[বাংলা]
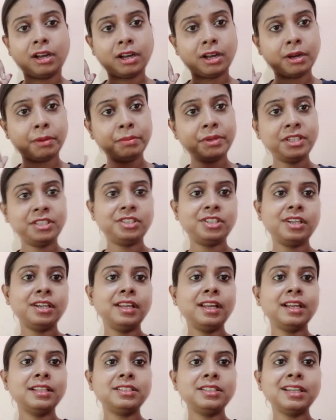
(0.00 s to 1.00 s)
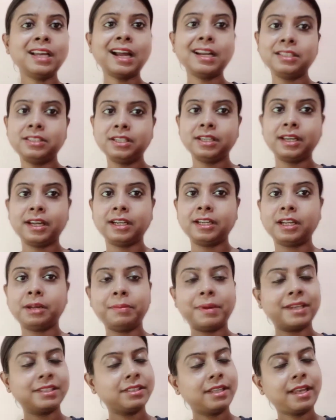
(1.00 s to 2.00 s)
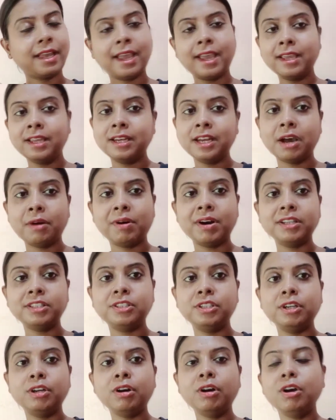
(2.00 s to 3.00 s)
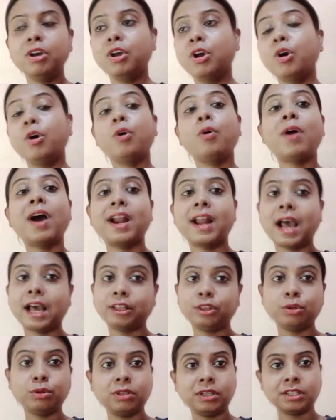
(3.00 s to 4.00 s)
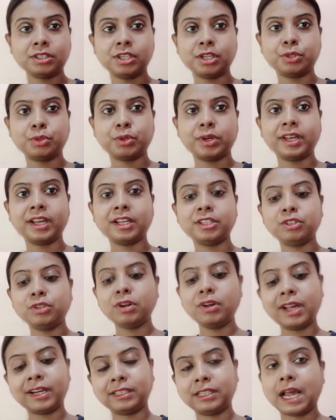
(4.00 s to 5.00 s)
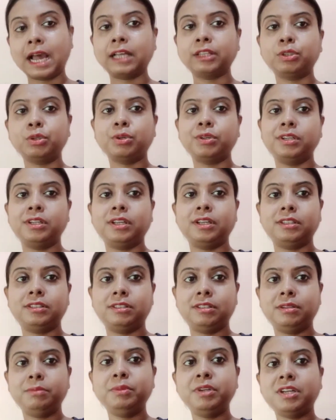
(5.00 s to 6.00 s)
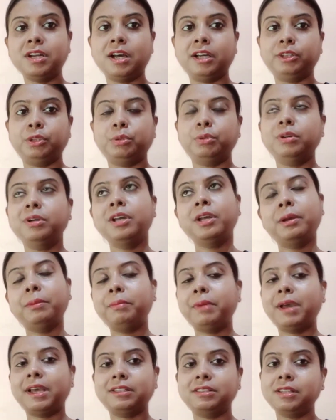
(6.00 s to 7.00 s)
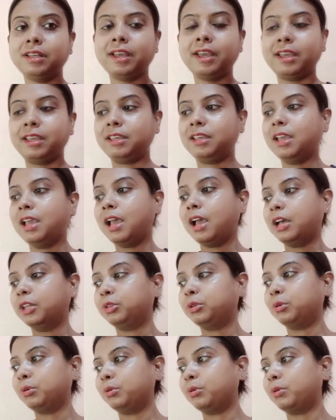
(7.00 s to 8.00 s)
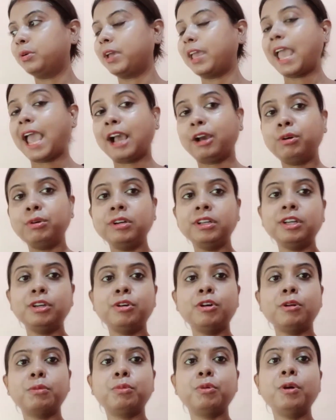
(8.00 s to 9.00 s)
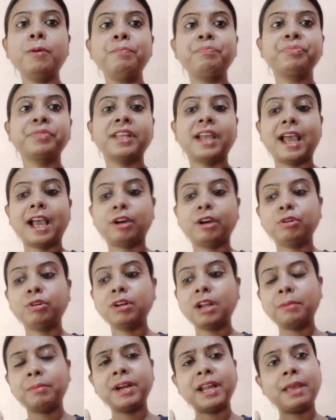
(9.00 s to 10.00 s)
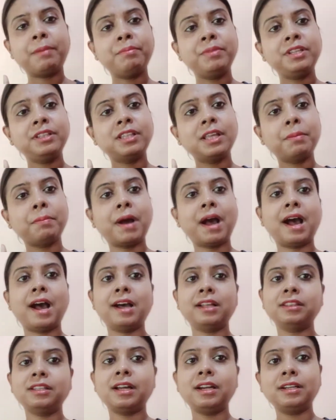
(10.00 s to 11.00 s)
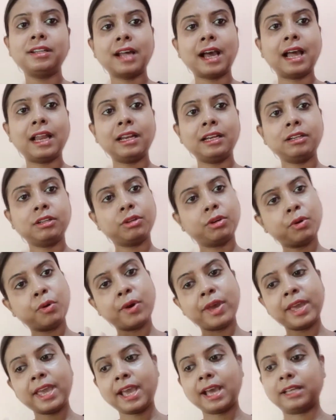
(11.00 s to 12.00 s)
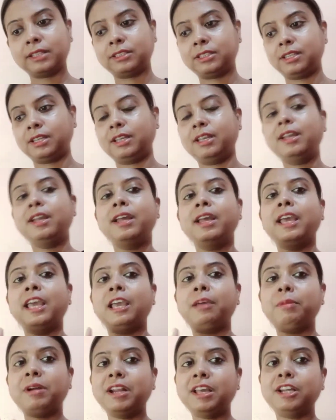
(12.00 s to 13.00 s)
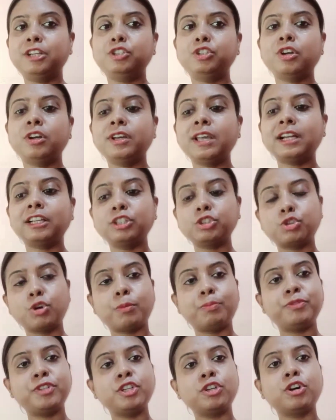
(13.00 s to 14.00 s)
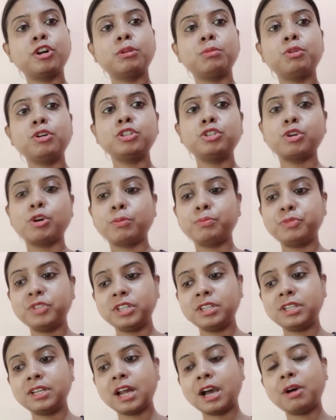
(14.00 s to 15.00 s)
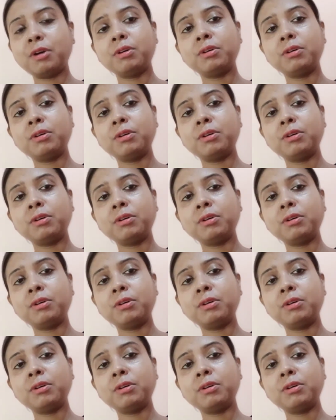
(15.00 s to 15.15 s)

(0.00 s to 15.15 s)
মিষ্টি নিয়েছি আর চিকেনটা ব্যাস এই নেওয়ার ছিল ও আর আতরটা শেষ হয়ে গেছিলো একটা আতর নিয়েছি মিঠা আতর ব্যাস এই তো এখন কি করব এখন আমার এমনিতে ভাত আর ডাল হয়ে আছে এবার এর সঙ্গে একটা সবজি করব সবজিটাও